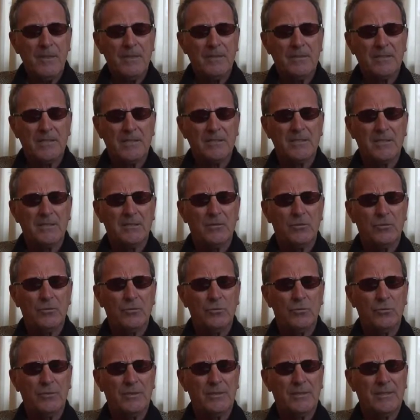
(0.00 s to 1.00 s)
c'era stata
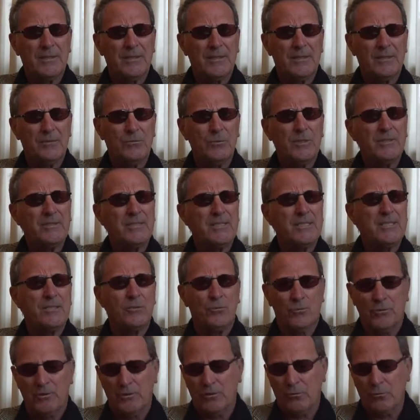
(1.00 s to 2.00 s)

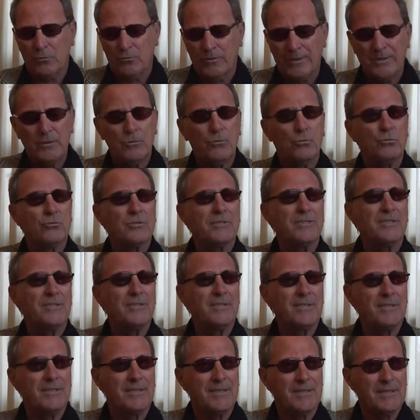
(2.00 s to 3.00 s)
un'edizione di Juventus
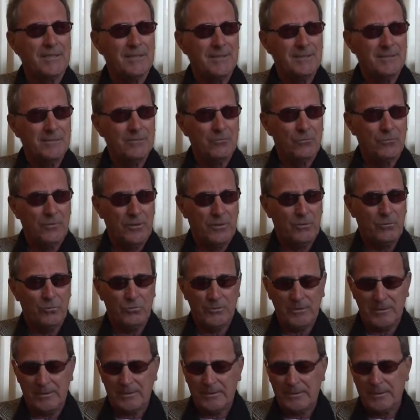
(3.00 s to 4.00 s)
Inter,
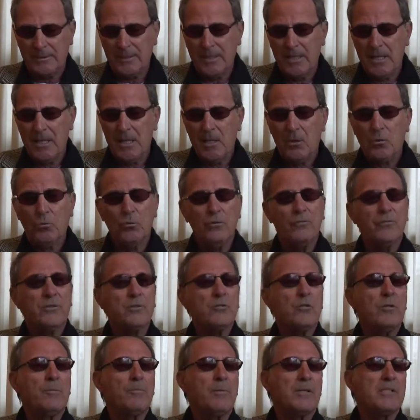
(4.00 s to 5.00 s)
Juventus Inter, con
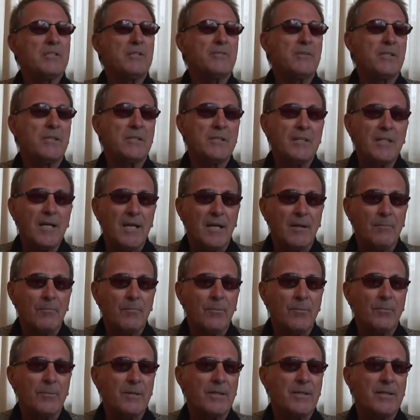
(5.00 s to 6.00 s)
un'invasione pacifica di
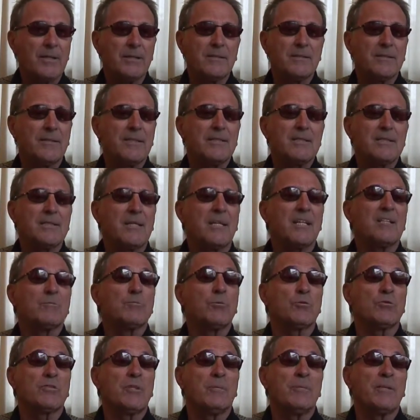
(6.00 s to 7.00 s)
campo, perché senza
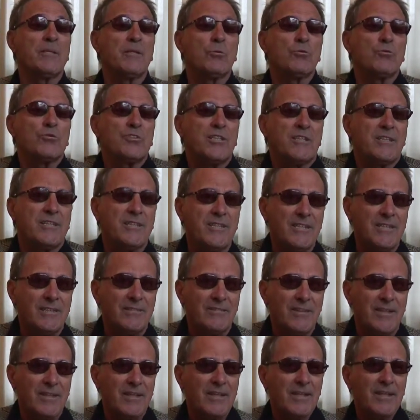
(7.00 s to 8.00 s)
responsabilità
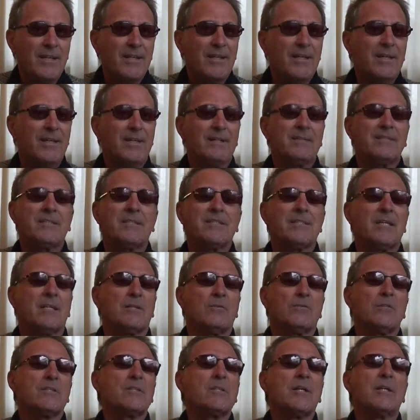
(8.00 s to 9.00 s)
oggettiva certo. c'è
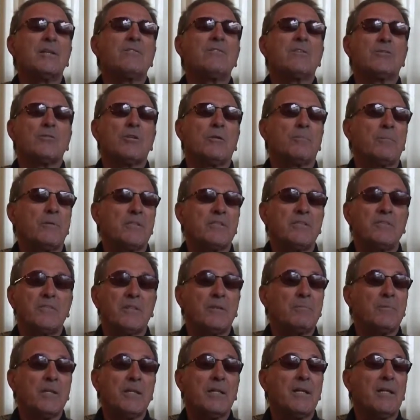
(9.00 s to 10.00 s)
stata questa invasione
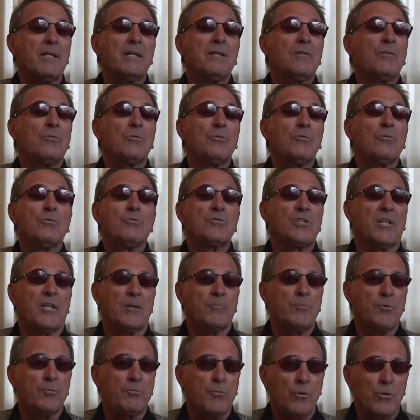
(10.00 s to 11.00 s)
pacifica, perché no, non
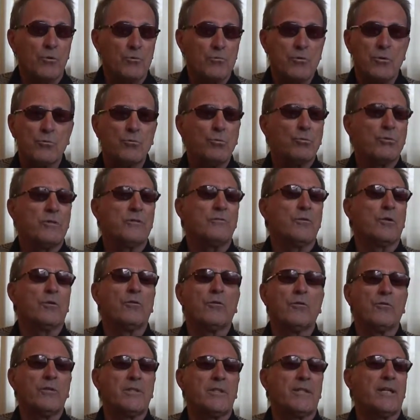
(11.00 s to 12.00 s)
c'era più posto e tutti
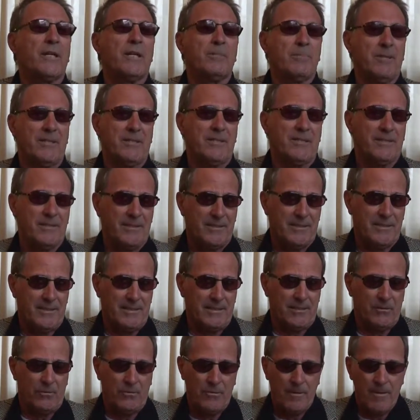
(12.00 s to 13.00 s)
volevano vedere la partita
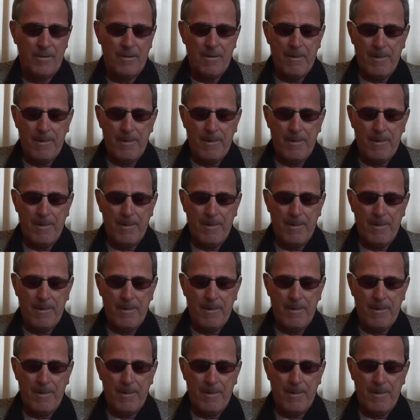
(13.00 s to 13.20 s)
dell'anno.